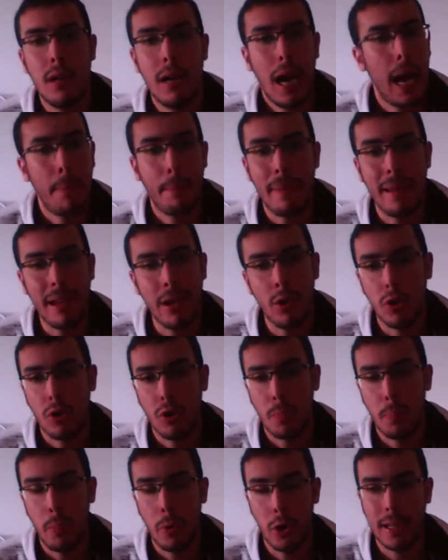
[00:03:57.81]
a
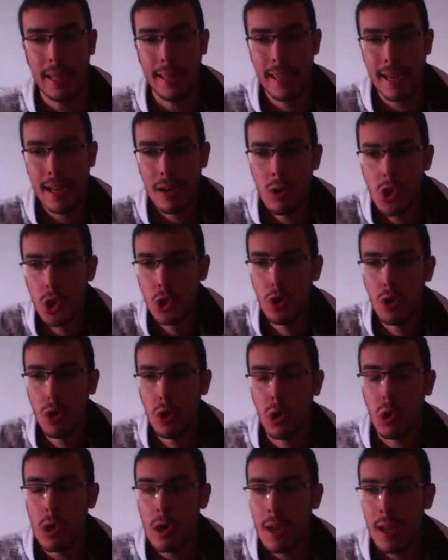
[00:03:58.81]
peor, porque ya no
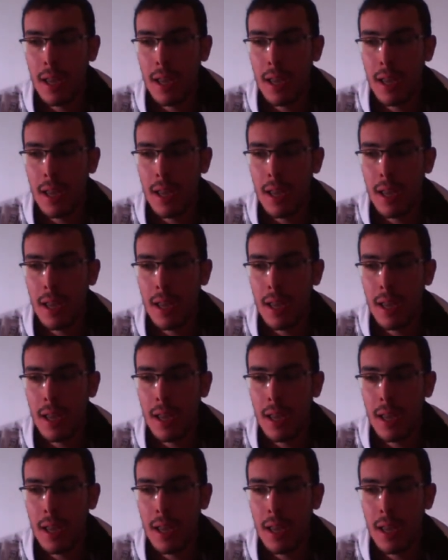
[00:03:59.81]
solo